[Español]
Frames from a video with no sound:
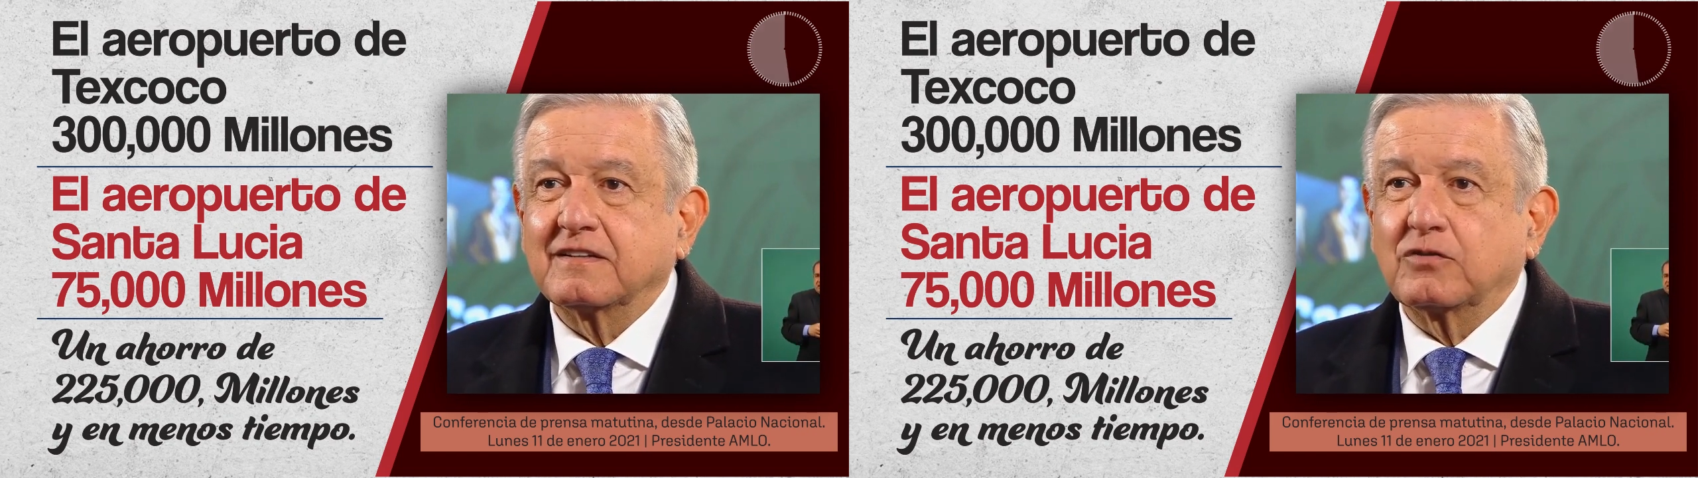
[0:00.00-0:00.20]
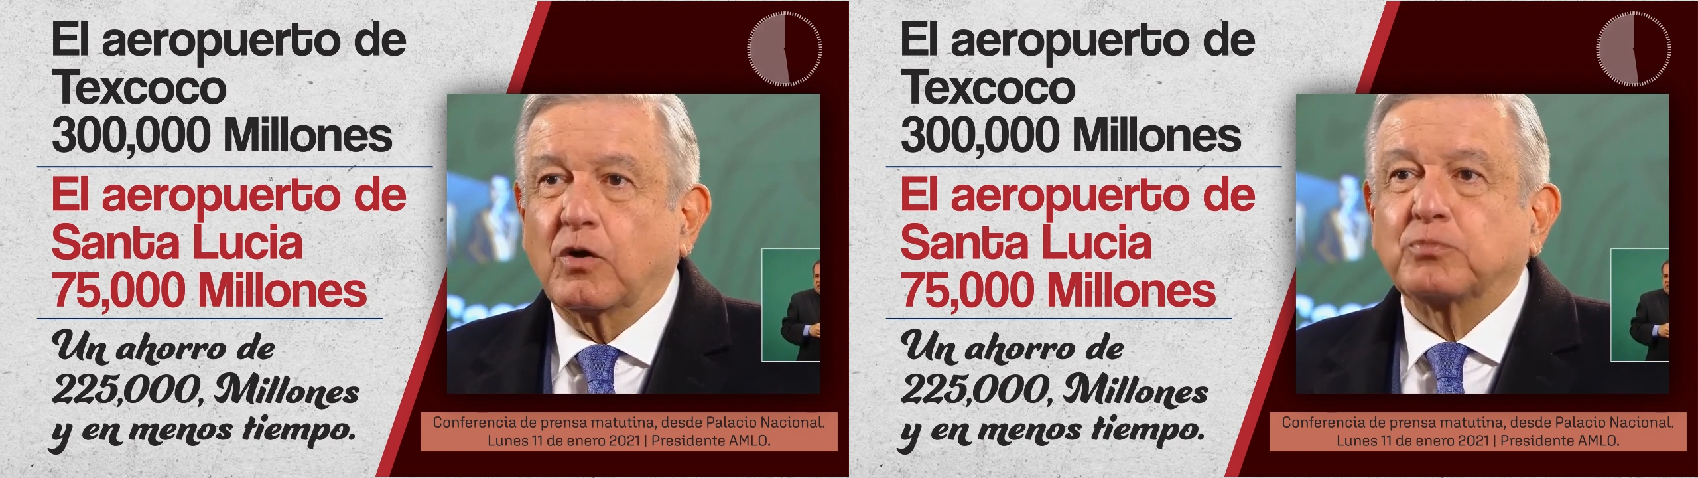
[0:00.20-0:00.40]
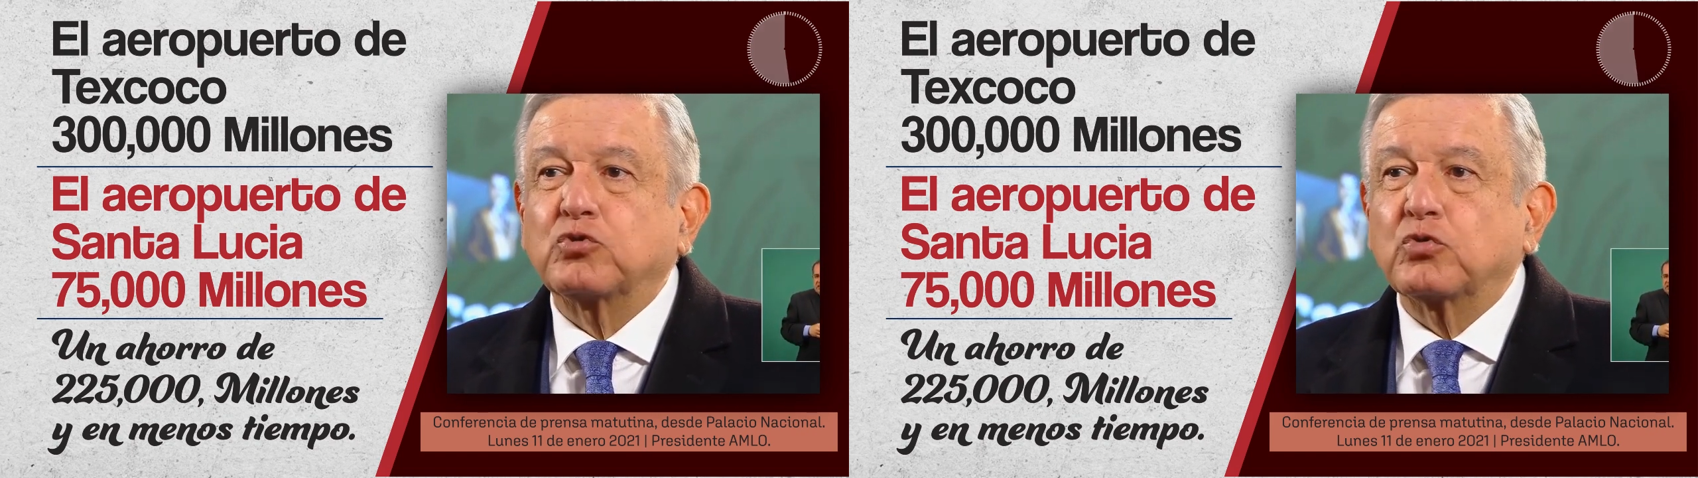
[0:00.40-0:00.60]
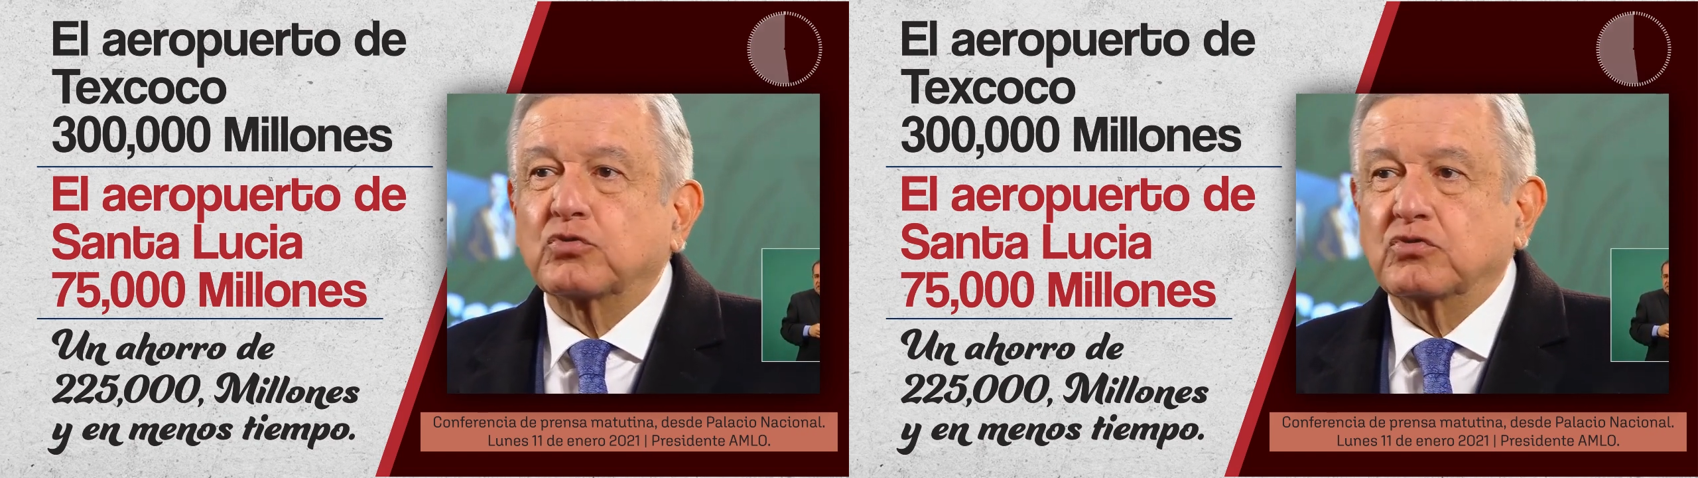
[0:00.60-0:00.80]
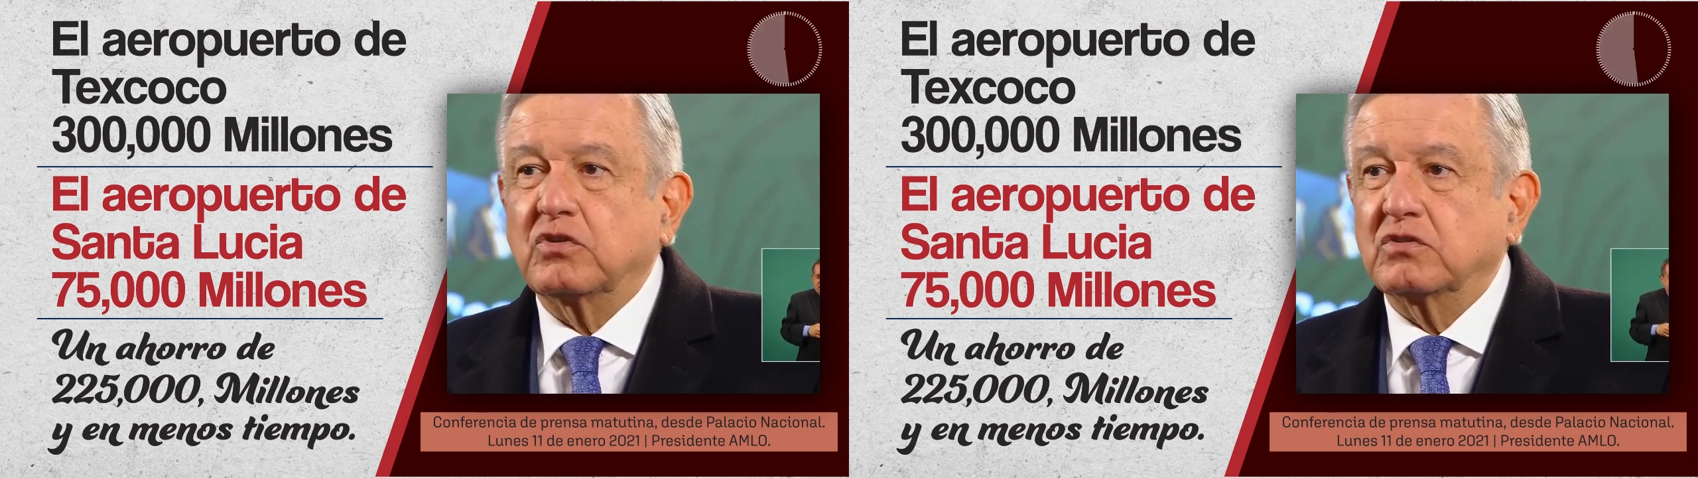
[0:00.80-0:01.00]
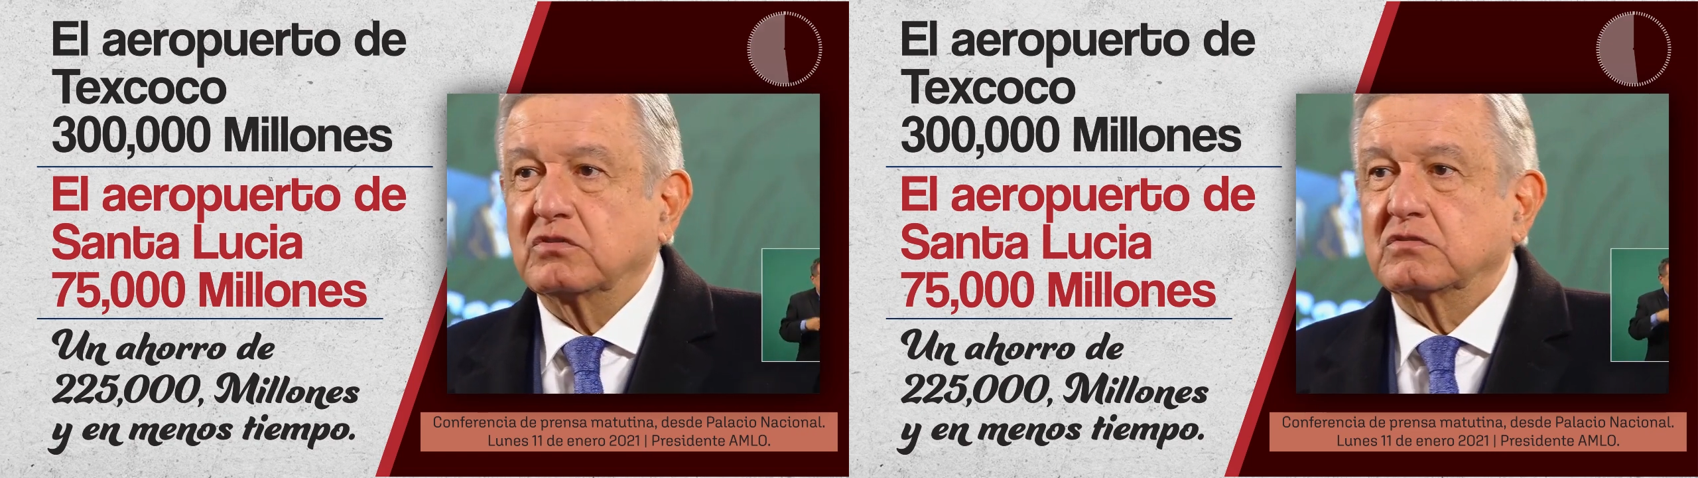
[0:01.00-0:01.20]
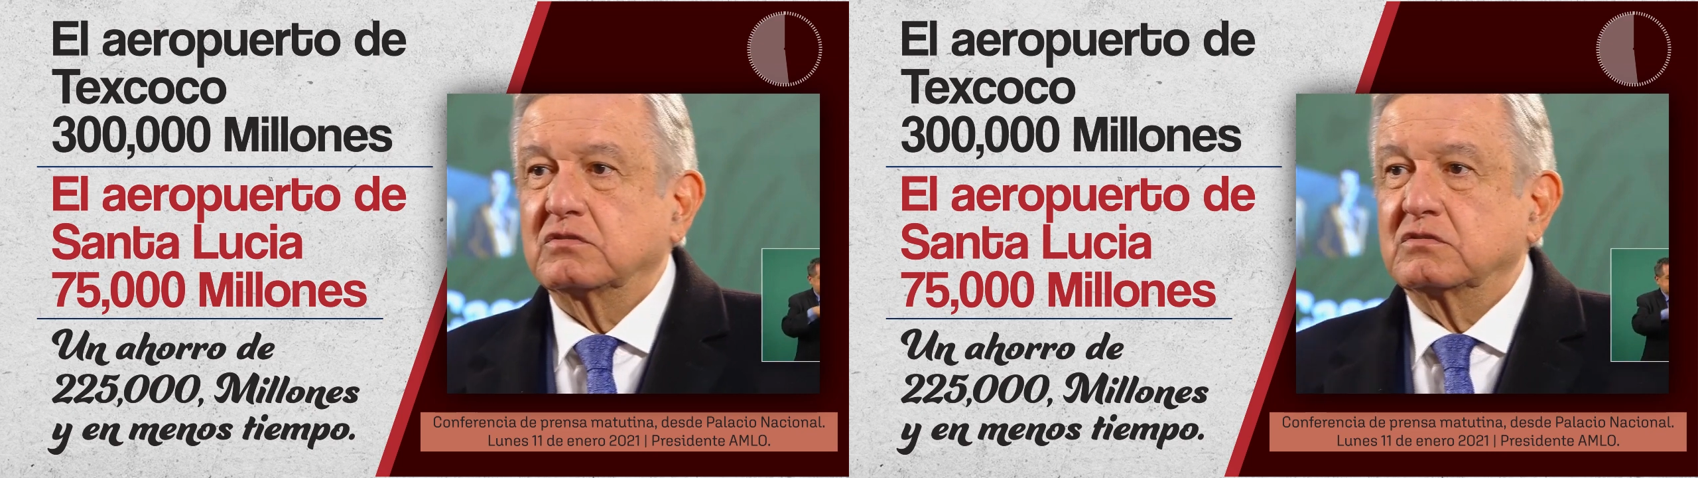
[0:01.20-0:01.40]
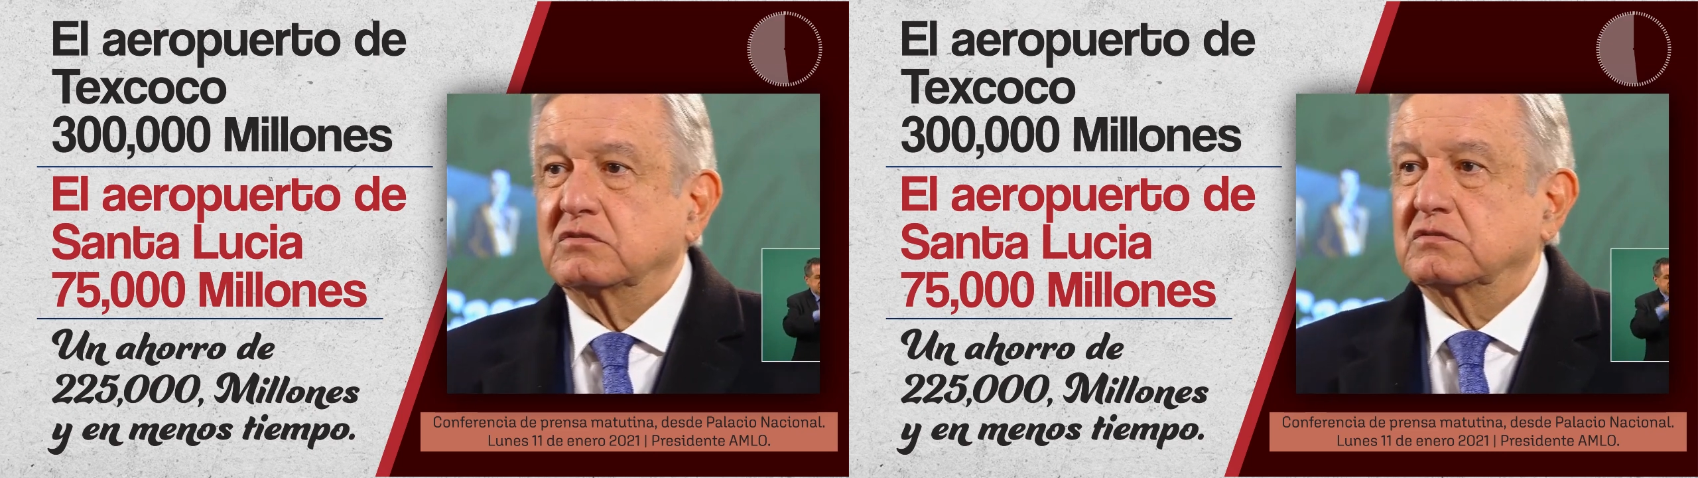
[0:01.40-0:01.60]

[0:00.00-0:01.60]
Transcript: lo absurdo